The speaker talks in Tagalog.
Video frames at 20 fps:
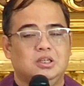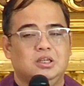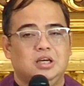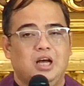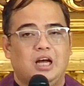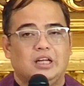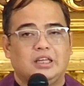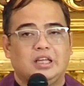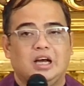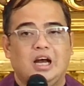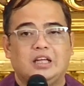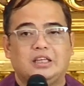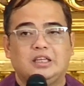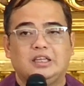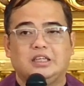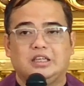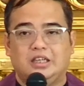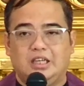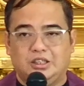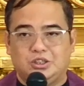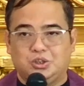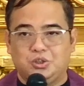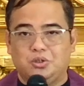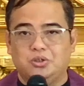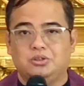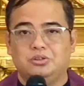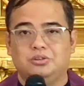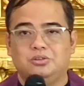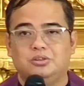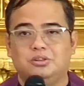at ang ating
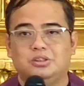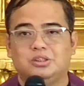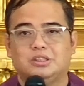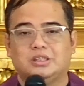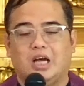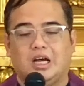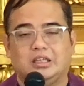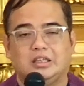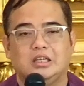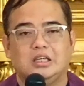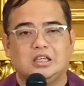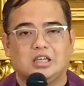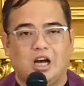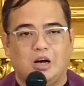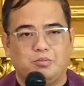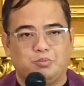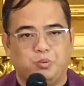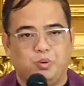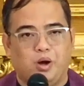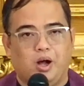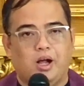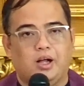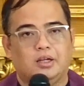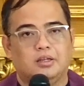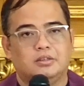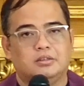relasyon sa ating kapwa.